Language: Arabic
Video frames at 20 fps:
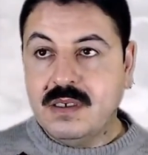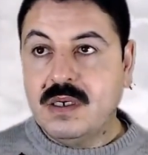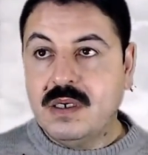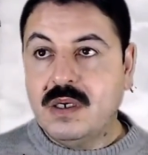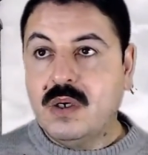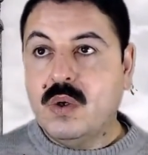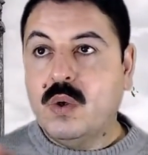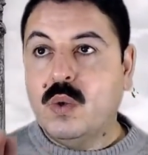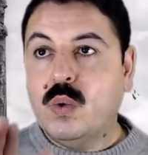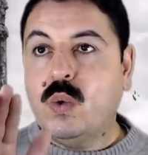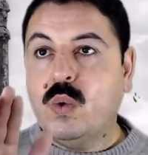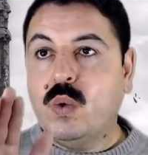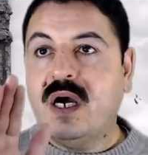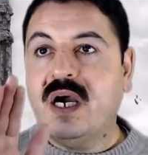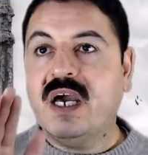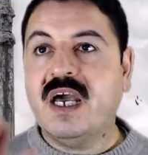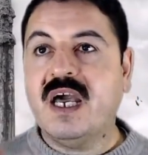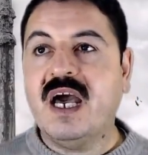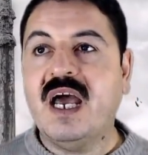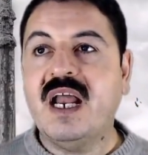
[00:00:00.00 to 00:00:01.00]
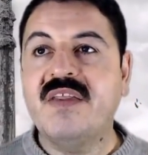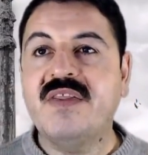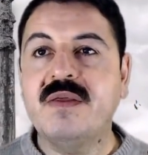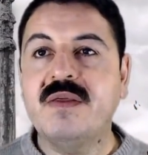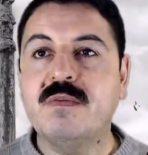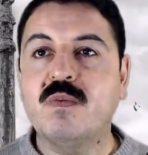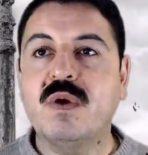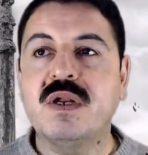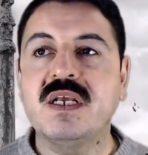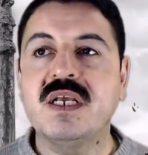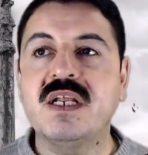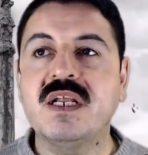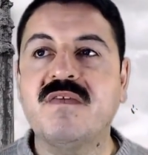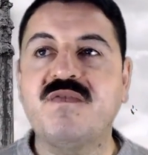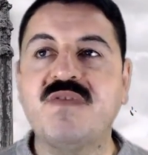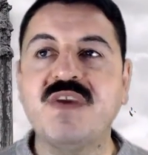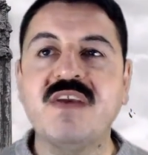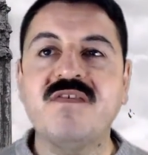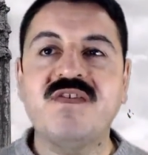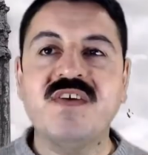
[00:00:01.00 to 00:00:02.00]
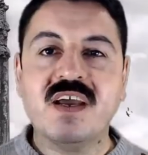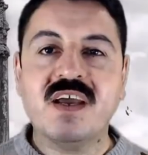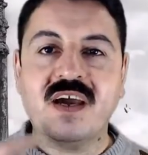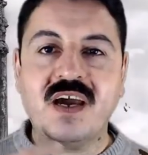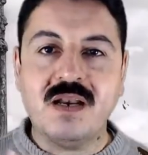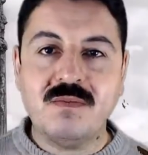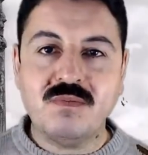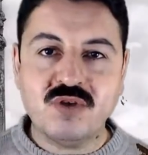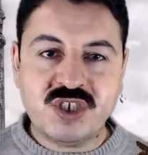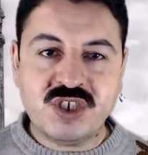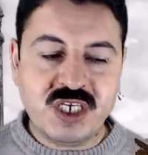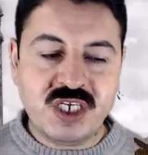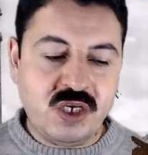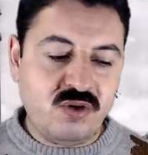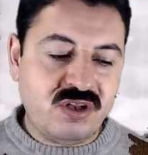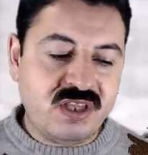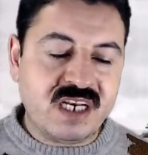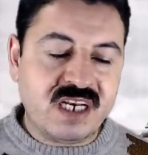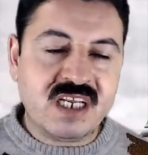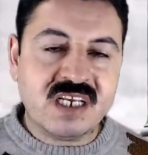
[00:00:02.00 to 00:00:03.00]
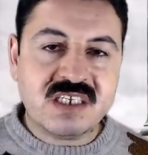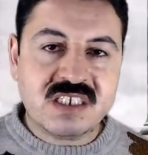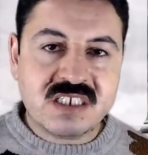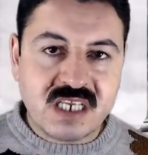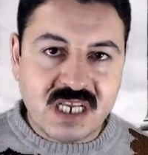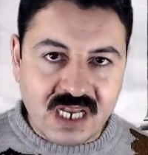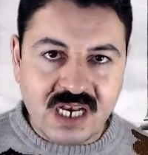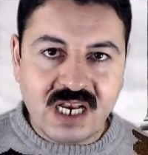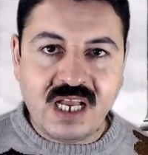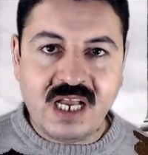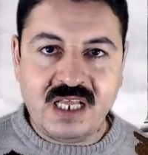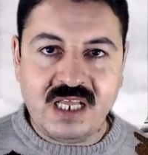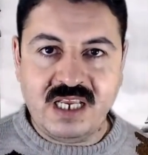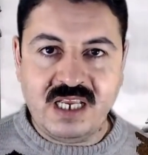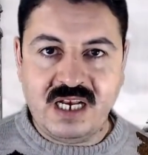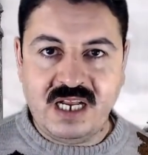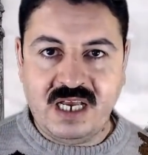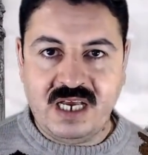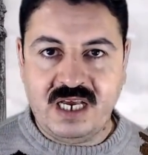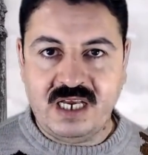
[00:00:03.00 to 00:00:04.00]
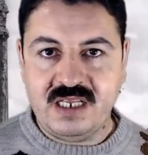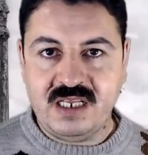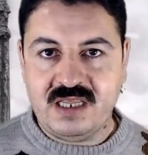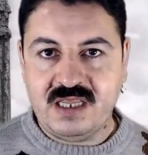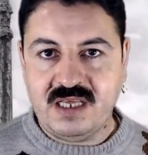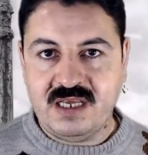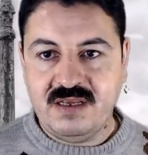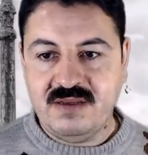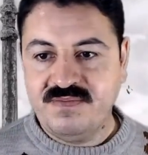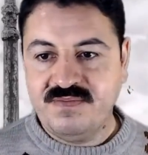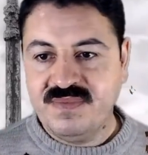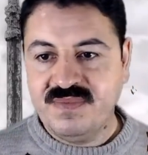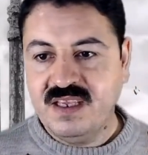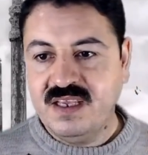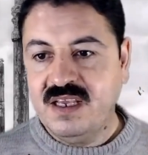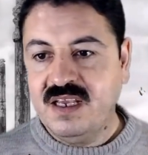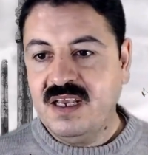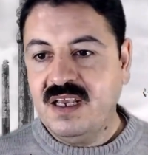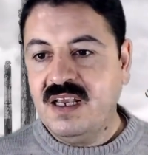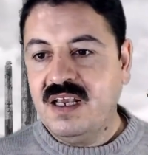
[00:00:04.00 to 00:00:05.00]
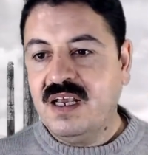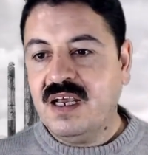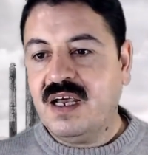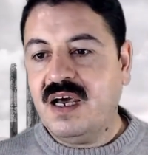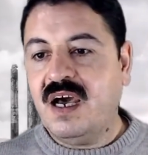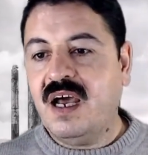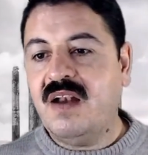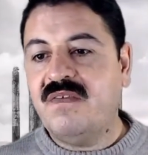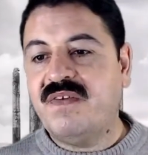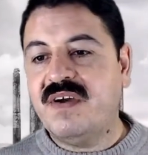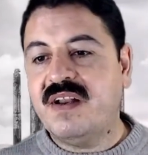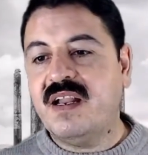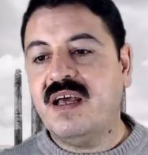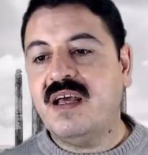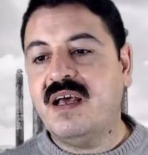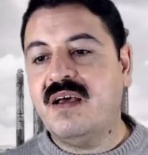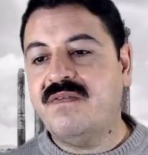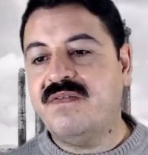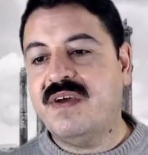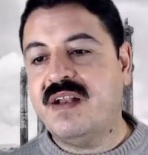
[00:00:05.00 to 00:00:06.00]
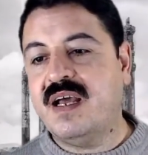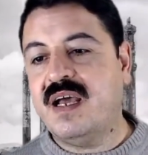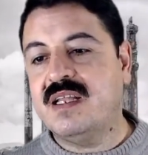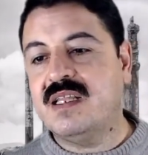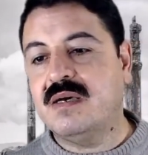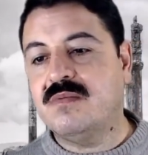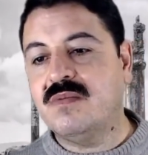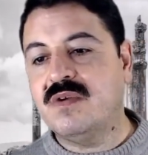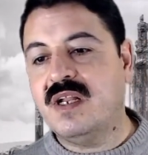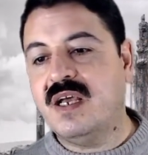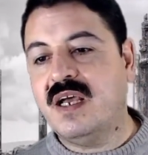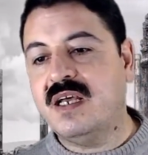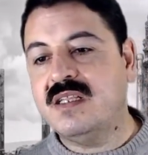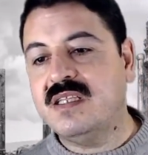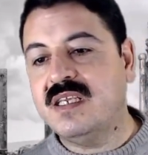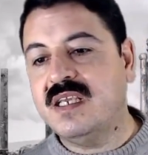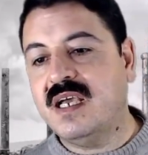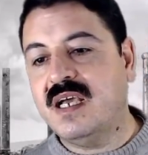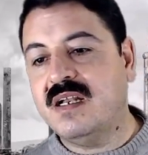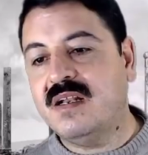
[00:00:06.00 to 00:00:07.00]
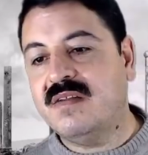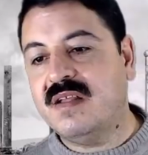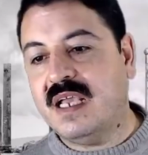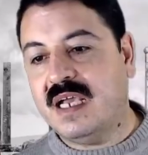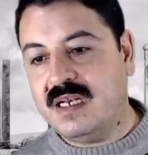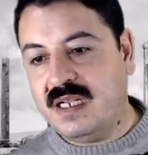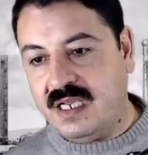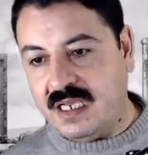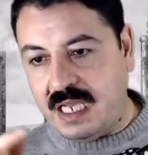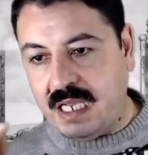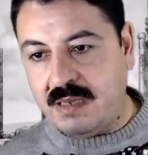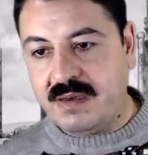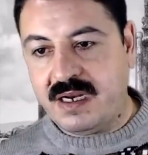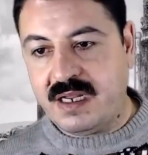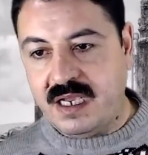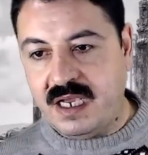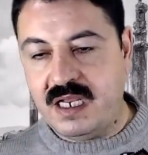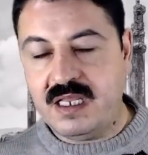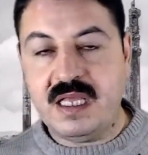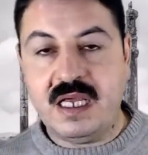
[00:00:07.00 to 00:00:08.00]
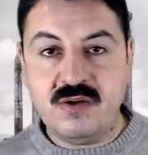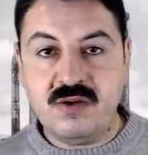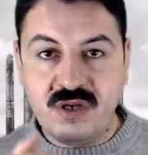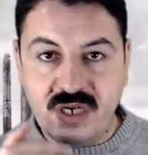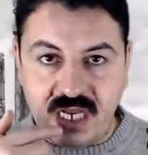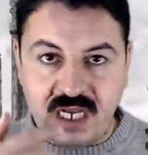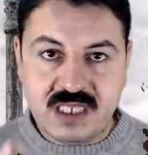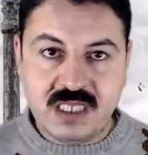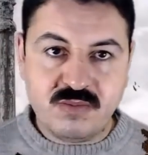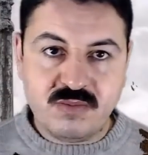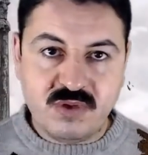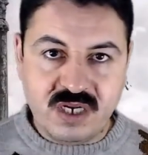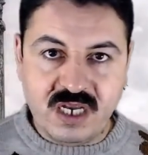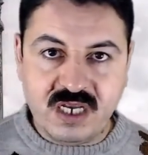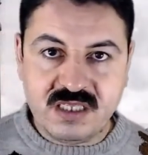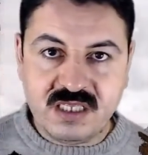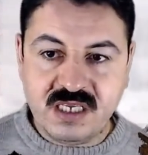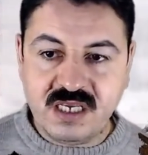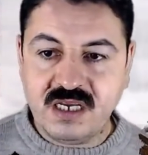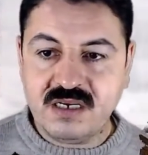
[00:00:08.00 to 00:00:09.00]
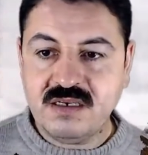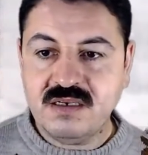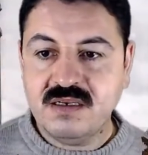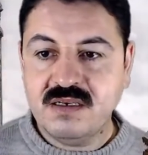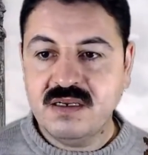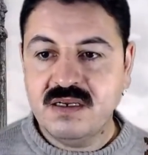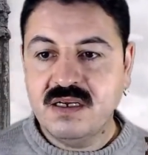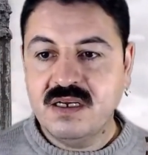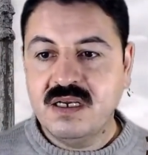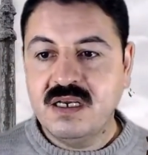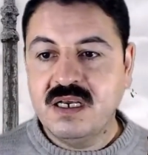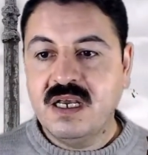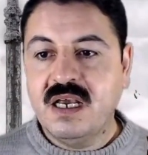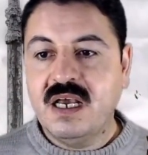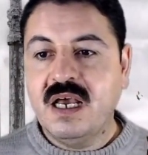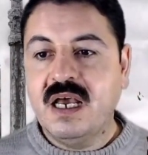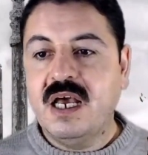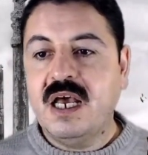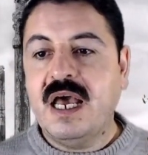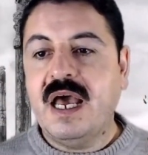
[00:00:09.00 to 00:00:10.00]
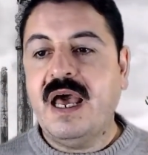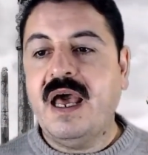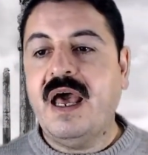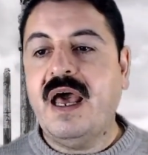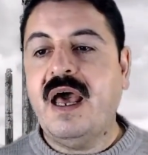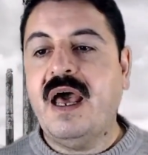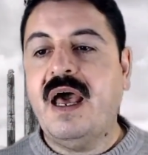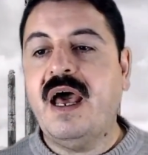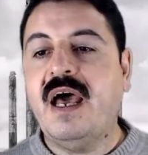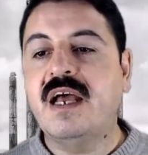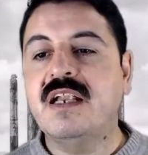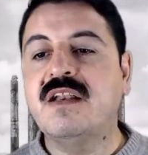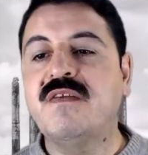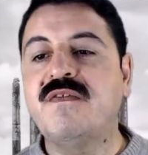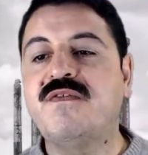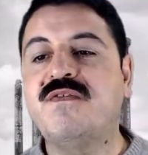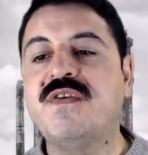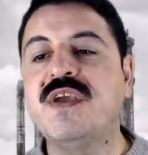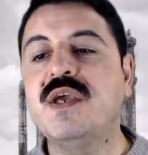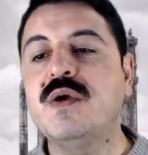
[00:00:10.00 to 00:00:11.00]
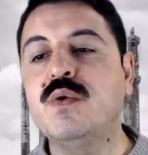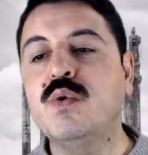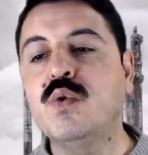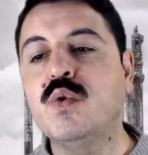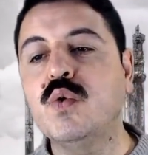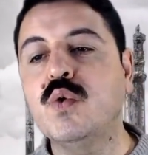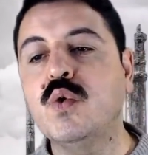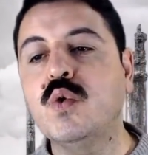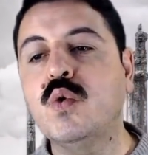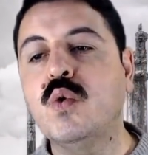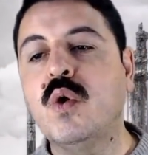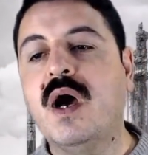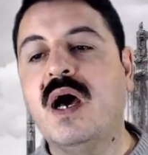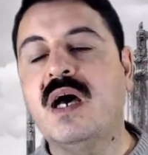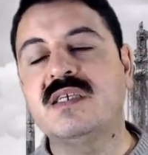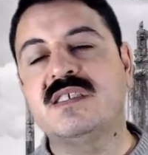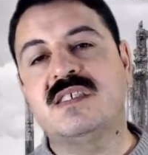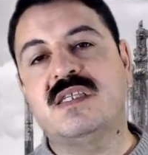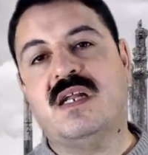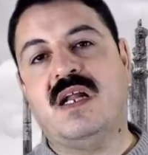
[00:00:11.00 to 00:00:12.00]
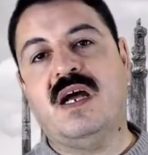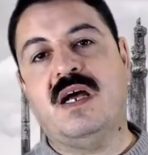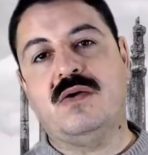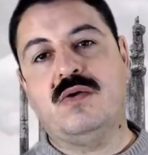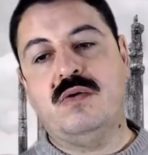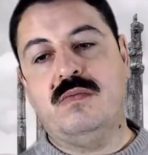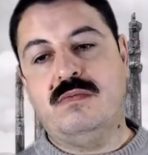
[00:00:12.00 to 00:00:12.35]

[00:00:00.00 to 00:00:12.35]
وخالد بن الوليد في في قلبه شيء يريد ان يستغل هذه الحادثه قال فنا فنادى مناديا يعني امر خالد ان ينادي مناديا ادفئوا اسراكم